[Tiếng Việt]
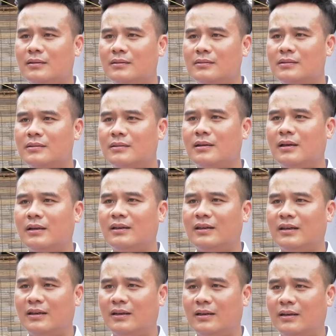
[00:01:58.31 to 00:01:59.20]
sự kiện
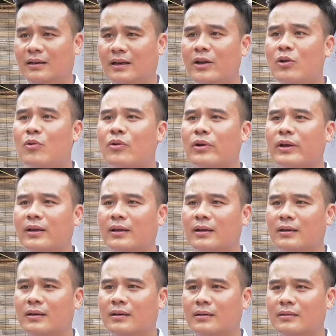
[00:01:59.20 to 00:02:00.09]
lễ hội
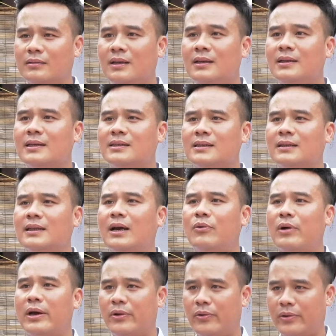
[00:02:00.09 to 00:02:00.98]
thiết kế sáng
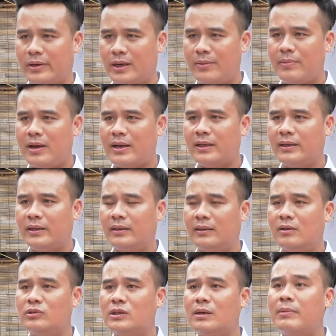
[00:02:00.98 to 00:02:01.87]
tạo Hà Nội năm
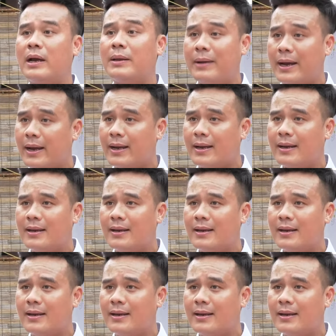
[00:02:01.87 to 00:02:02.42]
2023